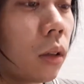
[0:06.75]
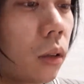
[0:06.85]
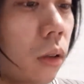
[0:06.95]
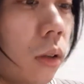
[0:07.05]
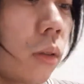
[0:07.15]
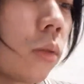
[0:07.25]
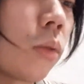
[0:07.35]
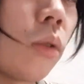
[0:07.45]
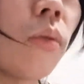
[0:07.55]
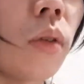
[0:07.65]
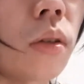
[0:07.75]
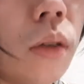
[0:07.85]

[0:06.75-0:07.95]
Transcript: あの、昨日です